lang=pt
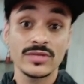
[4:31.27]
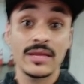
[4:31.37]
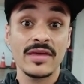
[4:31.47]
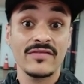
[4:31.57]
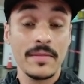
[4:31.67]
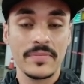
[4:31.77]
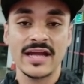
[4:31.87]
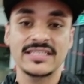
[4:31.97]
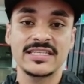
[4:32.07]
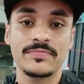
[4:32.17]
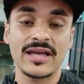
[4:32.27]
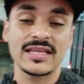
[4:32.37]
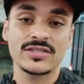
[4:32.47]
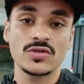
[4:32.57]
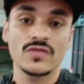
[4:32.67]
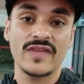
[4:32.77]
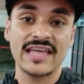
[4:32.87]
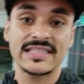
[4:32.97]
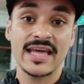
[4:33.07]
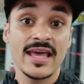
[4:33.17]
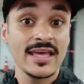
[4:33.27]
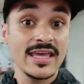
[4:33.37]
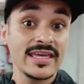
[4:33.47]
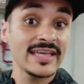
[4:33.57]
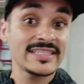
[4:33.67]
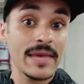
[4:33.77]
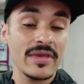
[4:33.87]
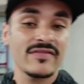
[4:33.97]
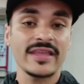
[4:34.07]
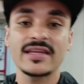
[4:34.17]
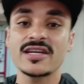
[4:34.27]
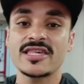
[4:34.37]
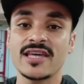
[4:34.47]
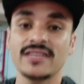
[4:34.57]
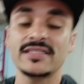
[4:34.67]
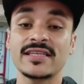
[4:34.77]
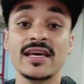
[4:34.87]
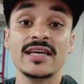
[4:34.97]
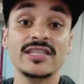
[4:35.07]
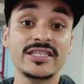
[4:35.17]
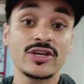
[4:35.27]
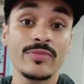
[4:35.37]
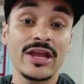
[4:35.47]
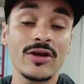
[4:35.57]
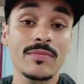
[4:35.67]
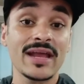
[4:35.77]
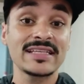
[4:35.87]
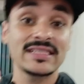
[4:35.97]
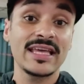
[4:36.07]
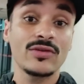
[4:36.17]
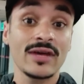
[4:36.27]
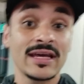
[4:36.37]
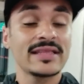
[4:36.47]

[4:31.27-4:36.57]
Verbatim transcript: também vai participar da São Silvestre e quem sabe vai ter chances de ser o melhor brasileiro